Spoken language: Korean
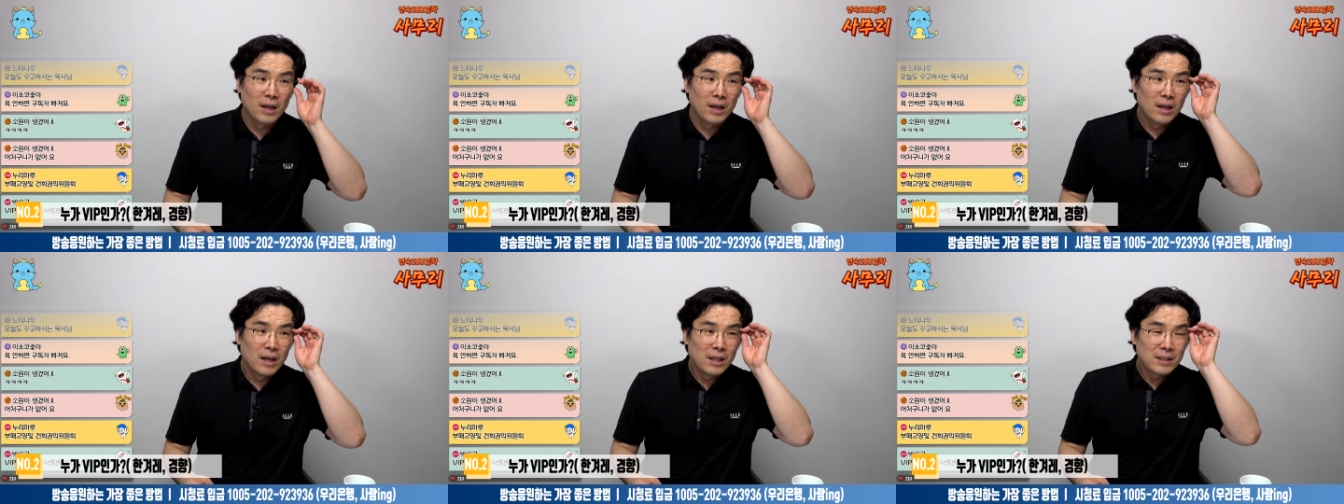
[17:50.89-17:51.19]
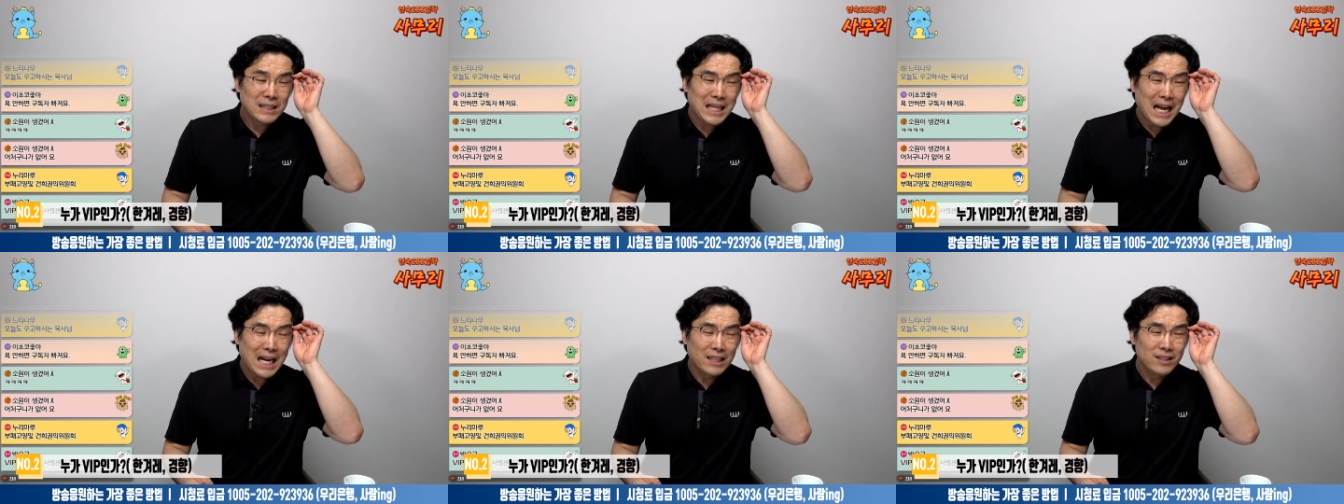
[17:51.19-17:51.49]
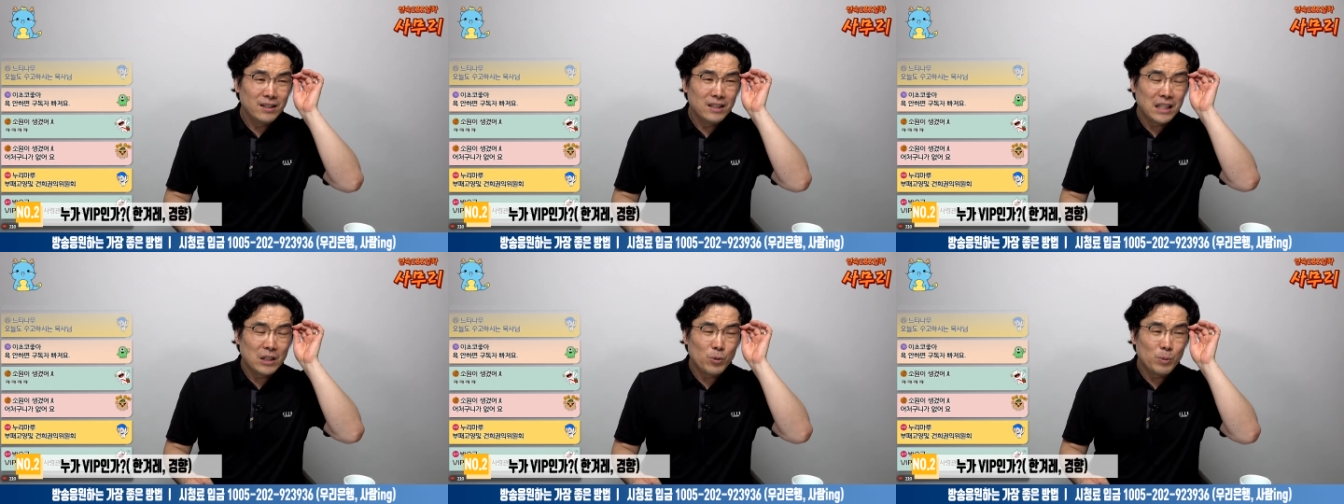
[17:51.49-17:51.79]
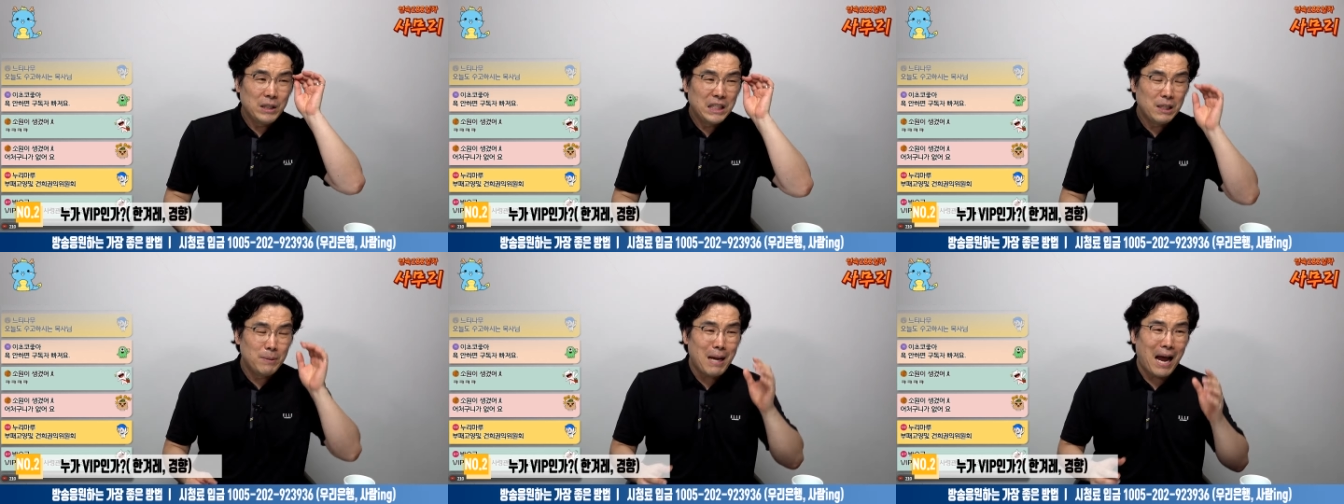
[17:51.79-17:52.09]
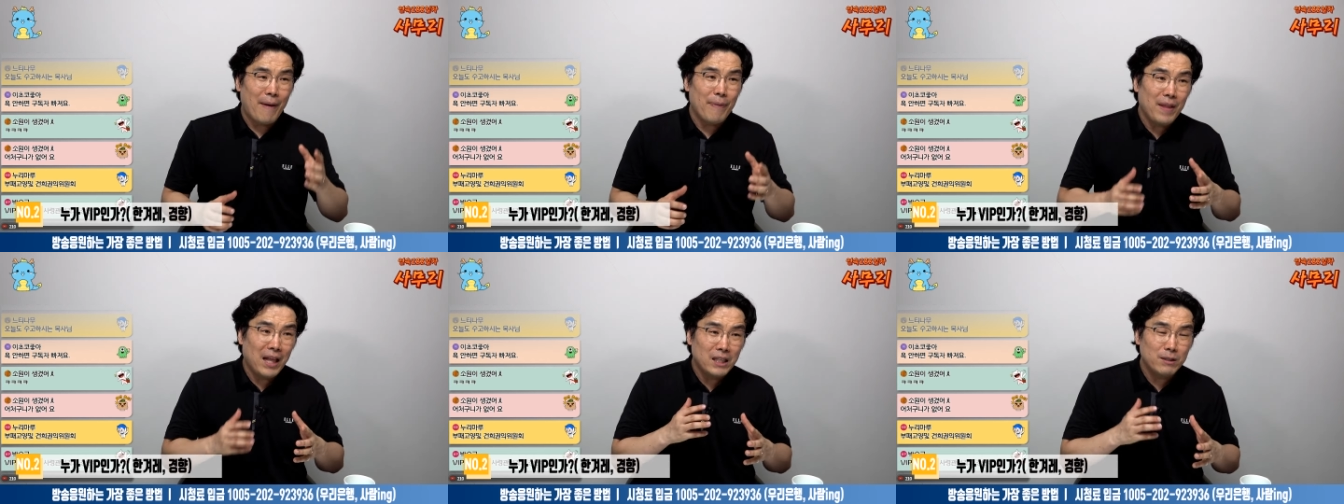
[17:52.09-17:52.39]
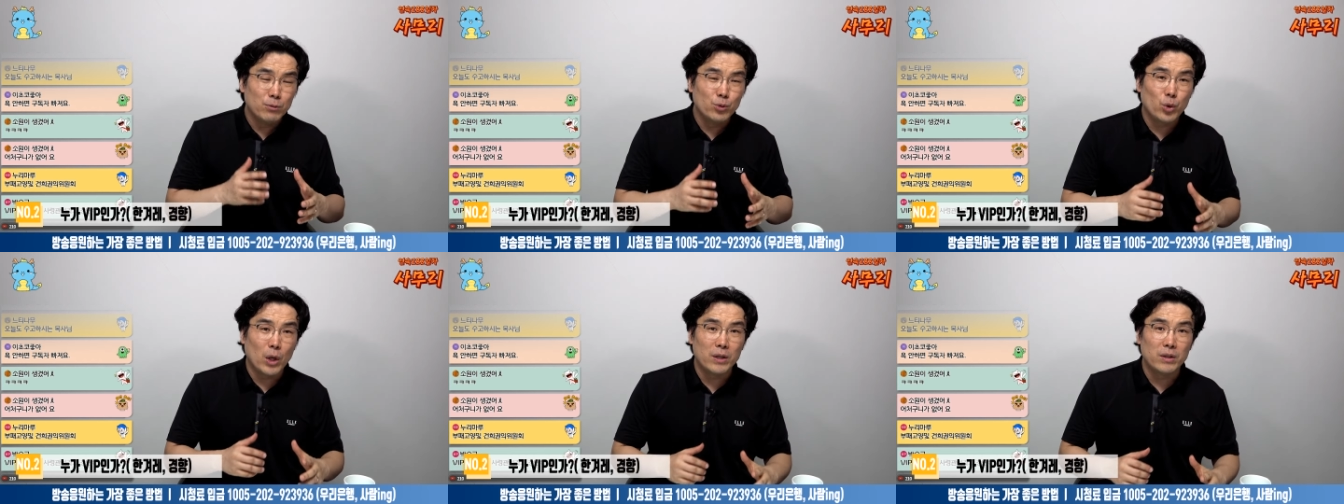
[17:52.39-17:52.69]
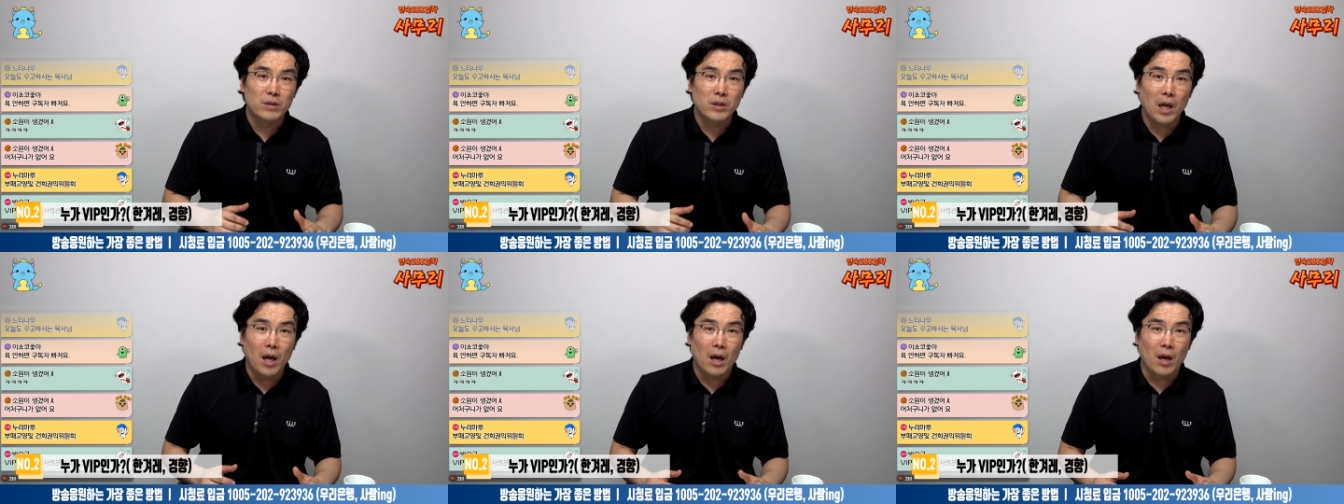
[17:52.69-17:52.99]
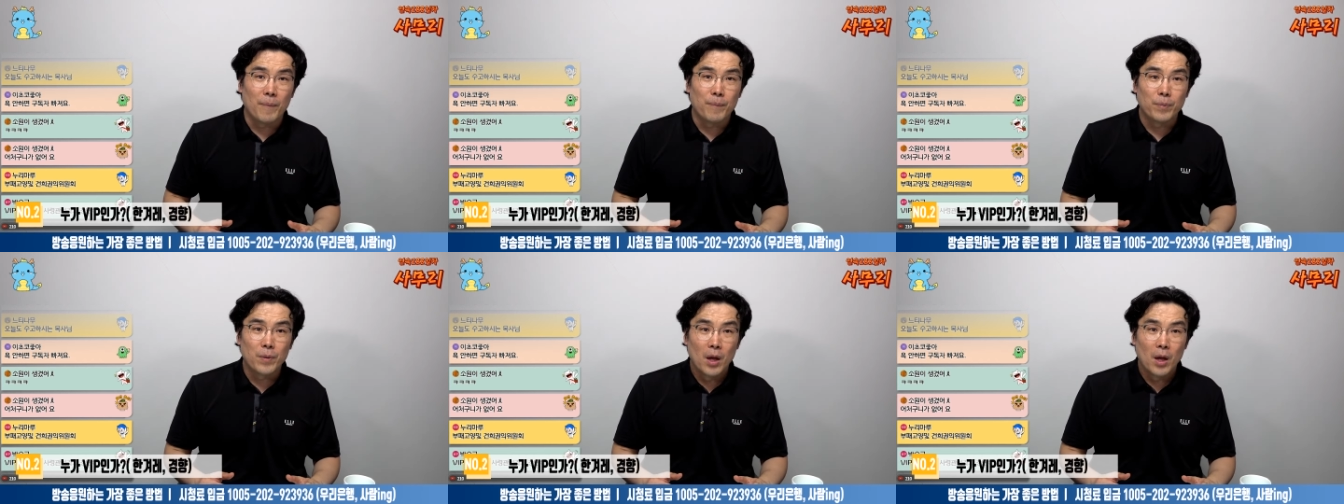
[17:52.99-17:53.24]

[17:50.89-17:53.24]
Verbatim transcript: 자기는 이제 좀 이름이 안 나왔으면 좋겠는데